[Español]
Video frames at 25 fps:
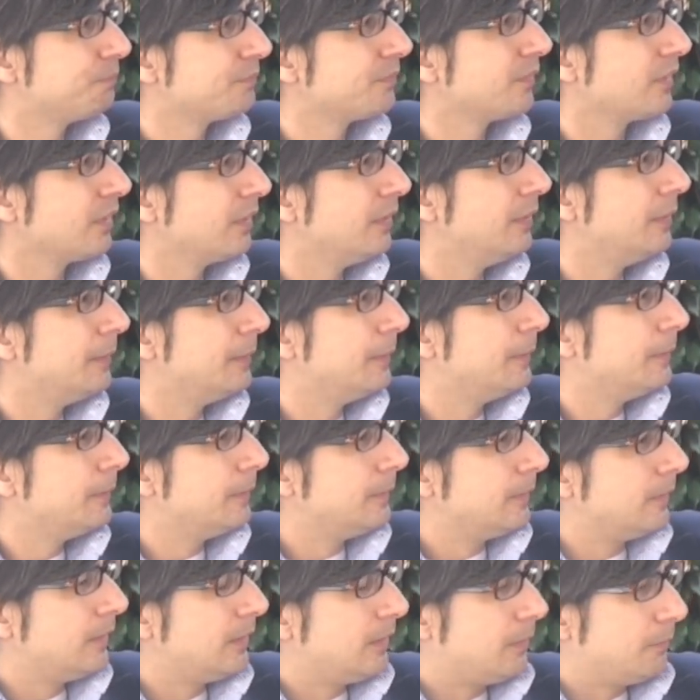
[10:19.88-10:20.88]
¿Cuánto tiempo
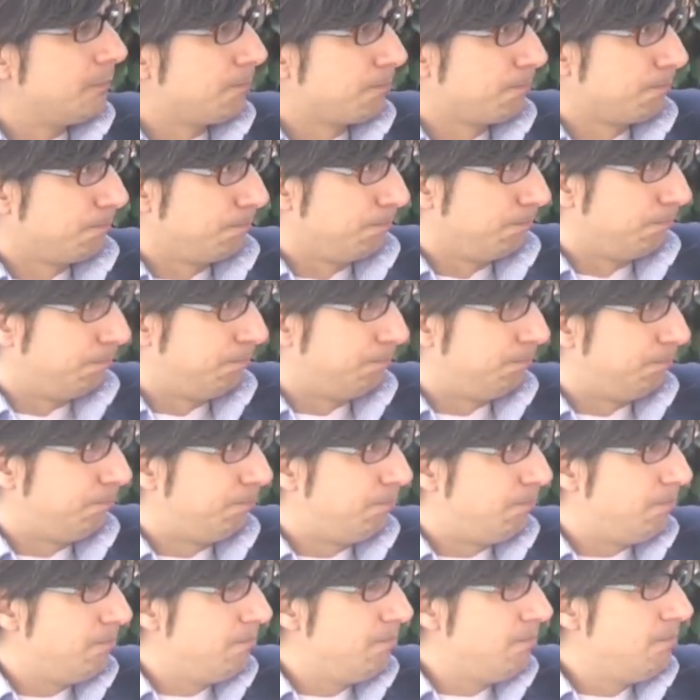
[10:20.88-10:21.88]
hace que,
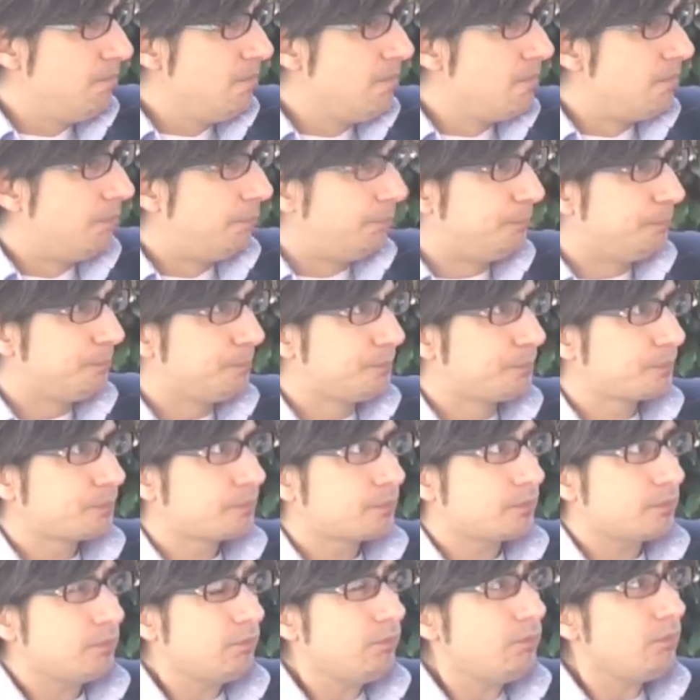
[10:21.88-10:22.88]
que existe Hall Street?